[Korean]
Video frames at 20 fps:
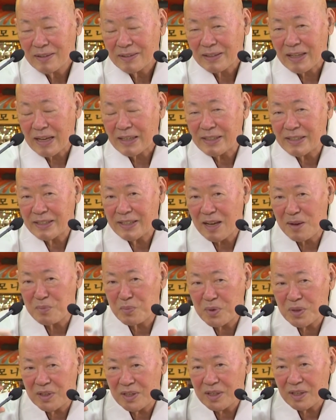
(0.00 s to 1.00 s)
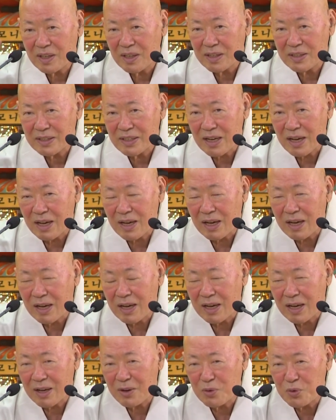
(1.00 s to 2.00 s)
다시 한번 이렇게
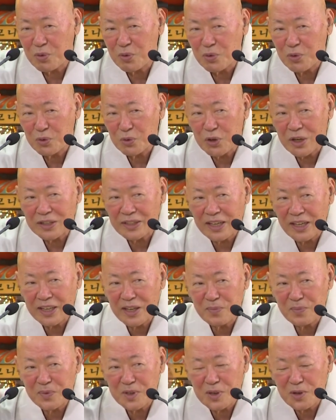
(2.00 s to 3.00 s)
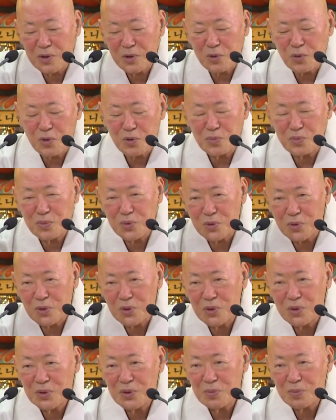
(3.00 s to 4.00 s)
자꾸 되새김질로
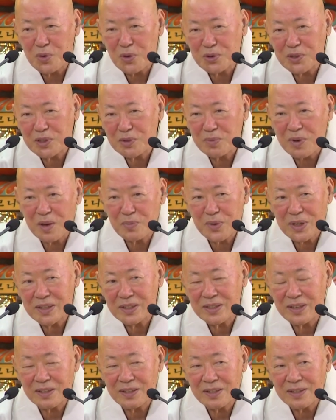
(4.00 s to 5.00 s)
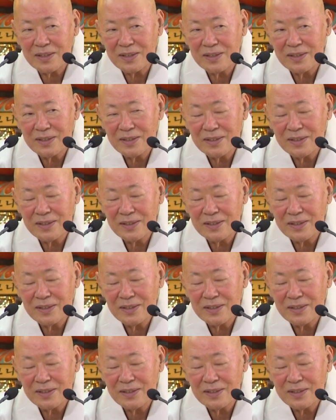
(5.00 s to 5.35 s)
공부 복습하면서